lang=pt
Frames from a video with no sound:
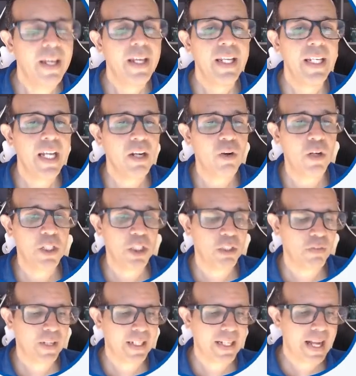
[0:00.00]
E agora a gente
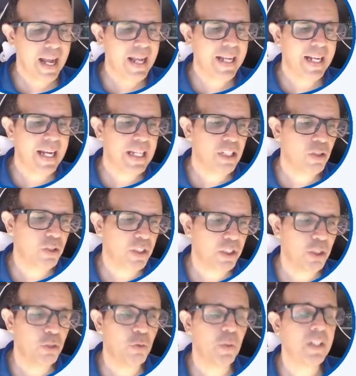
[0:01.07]
vai carregar a nossa
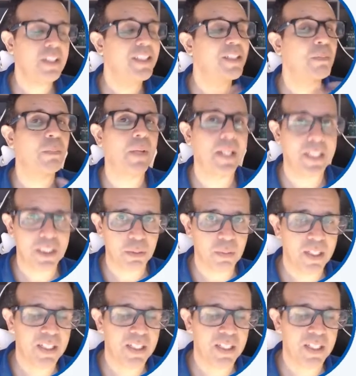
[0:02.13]
textura Displacement.